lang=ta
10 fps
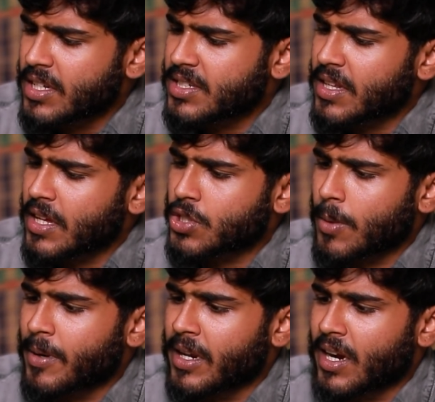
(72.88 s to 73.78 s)
சின்ன சின்னதாக
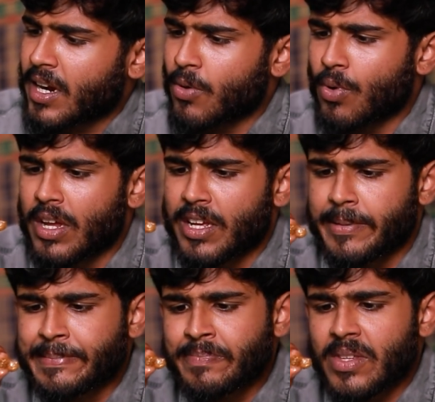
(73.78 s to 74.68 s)
சாப் பண்ணியிருக்காங்க உங்களுக்கு
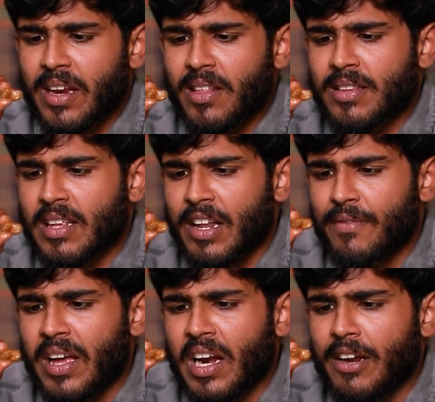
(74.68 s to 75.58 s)
தெரியுதான்
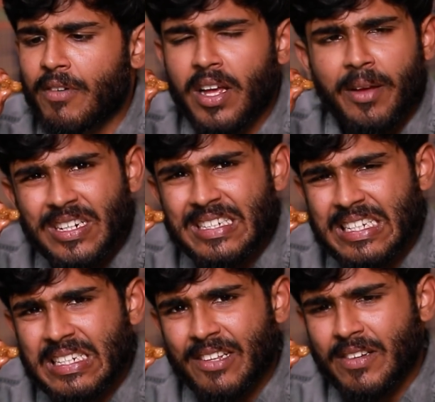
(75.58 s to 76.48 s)
தெரியல விரல விட சின்ன
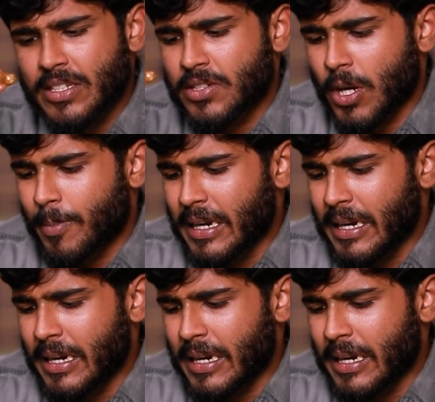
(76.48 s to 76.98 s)
சைஸில் தான் வந்து சாப்